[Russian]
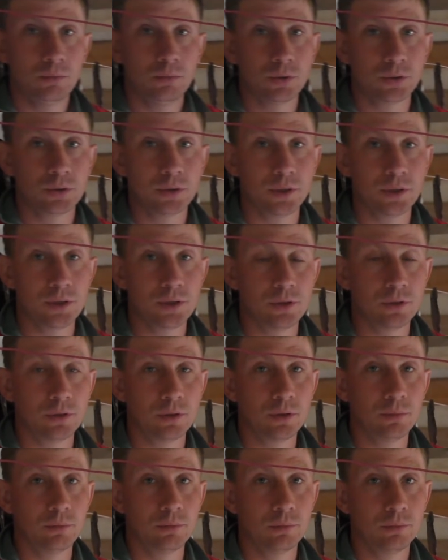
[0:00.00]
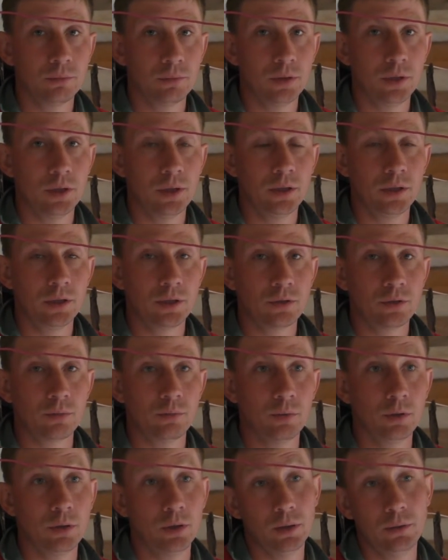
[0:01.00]
можно сказать, жил там на реке,
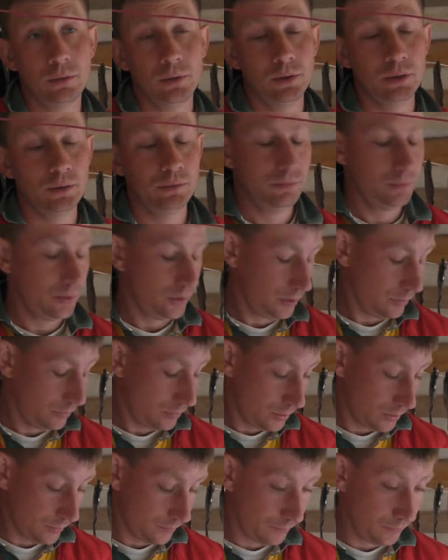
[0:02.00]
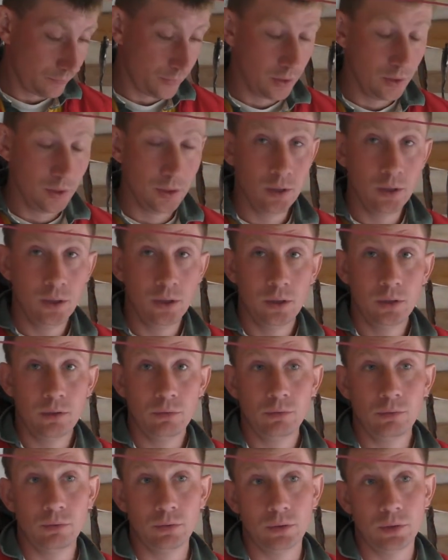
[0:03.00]
чтобы наловить это все.
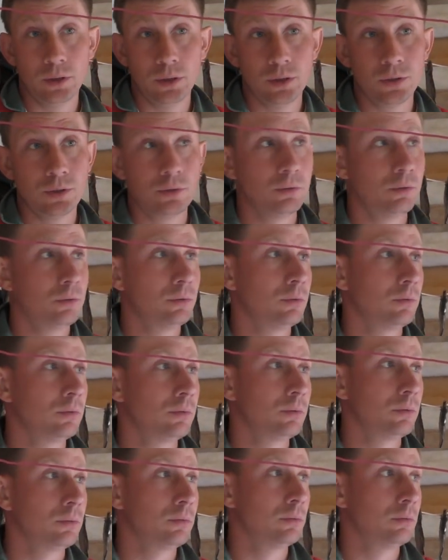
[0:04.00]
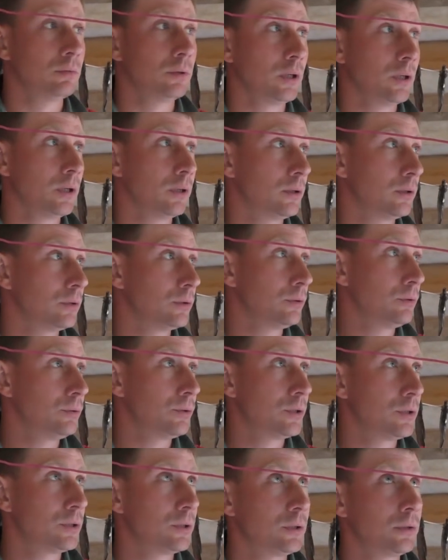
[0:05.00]
Вот, так что вот, э, так она
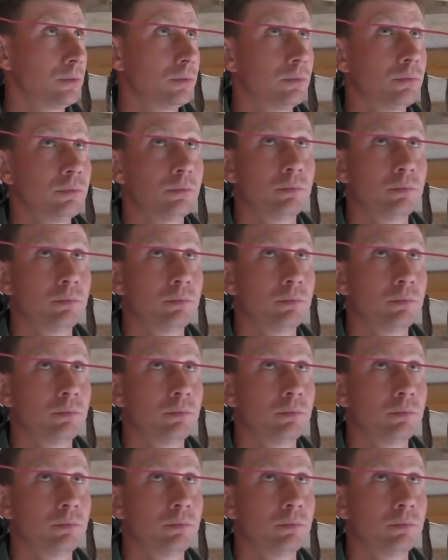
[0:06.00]
сушится,